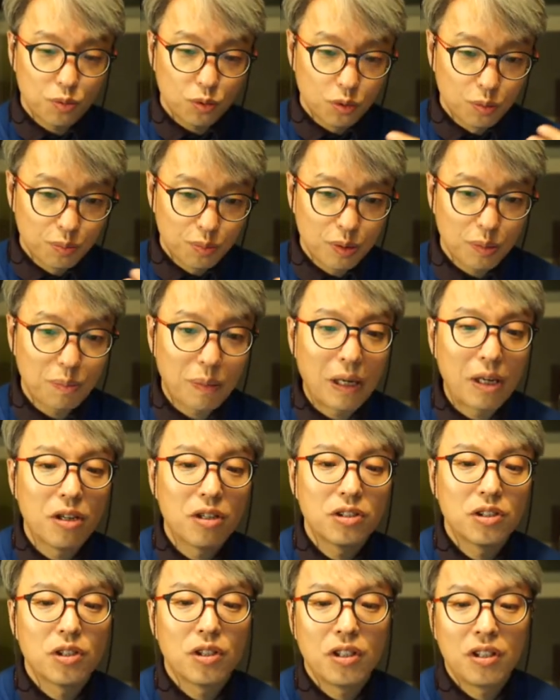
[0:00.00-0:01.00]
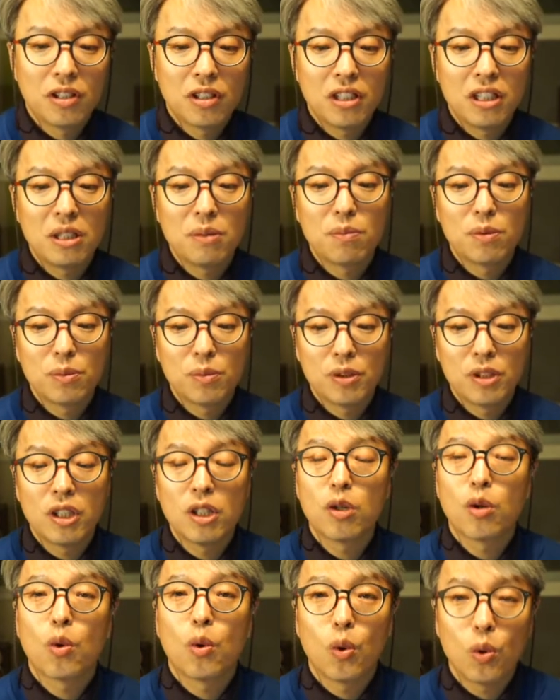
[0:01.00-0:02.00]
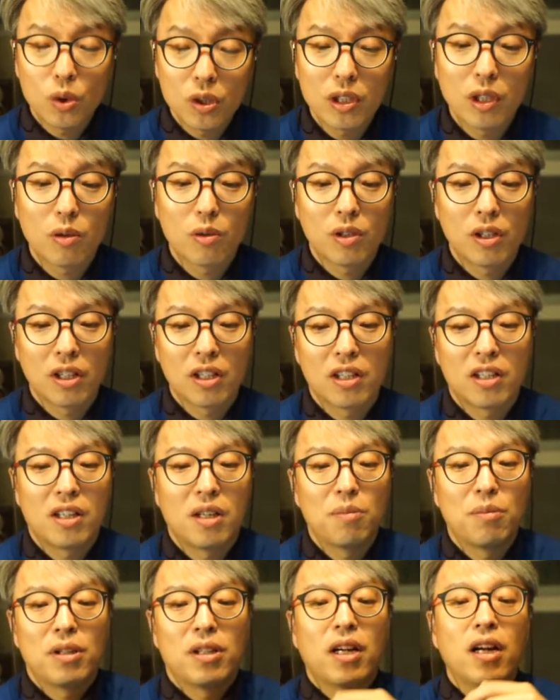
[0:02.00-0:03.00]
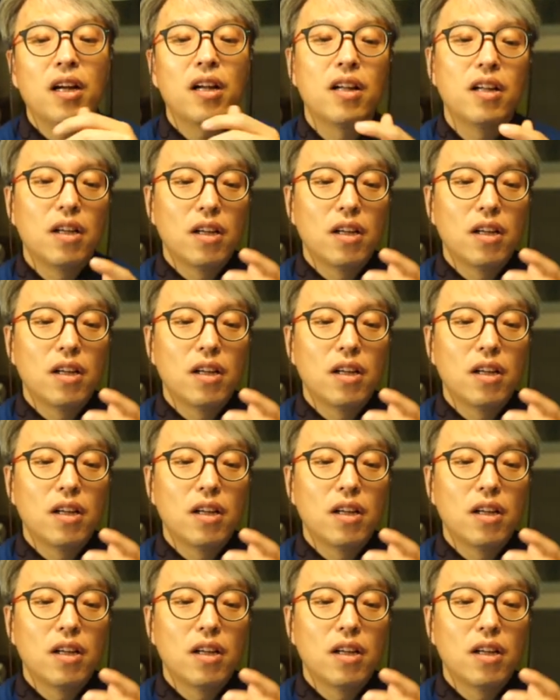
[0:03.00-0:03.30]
움푹하여져 있는 이 부분을 콘이라고 얘기를 합니다.